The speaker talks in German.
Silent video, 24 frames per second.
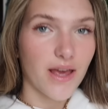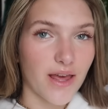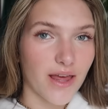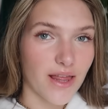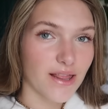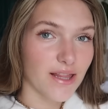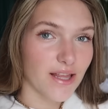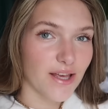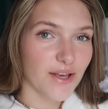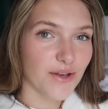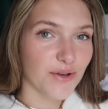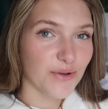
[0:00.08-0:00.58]

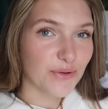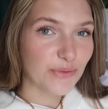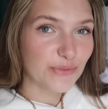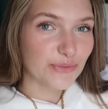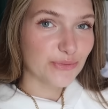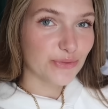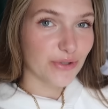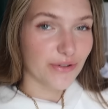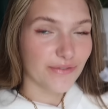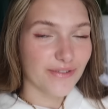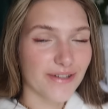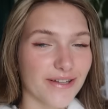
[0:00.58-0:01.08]
Hallo
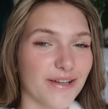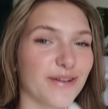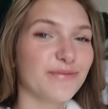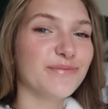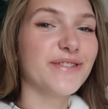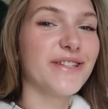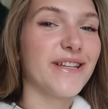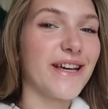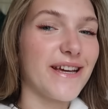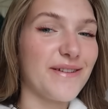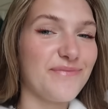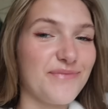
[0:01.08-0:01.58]
und willkommen
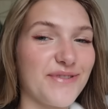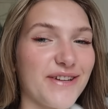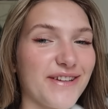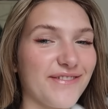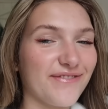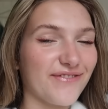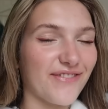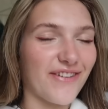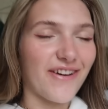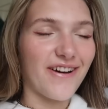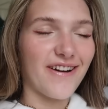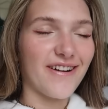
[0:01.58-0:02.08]
zu einem
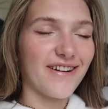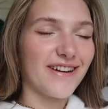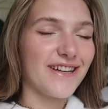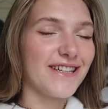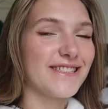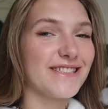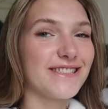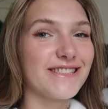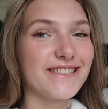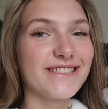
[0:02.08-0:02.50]
neuen Vlog.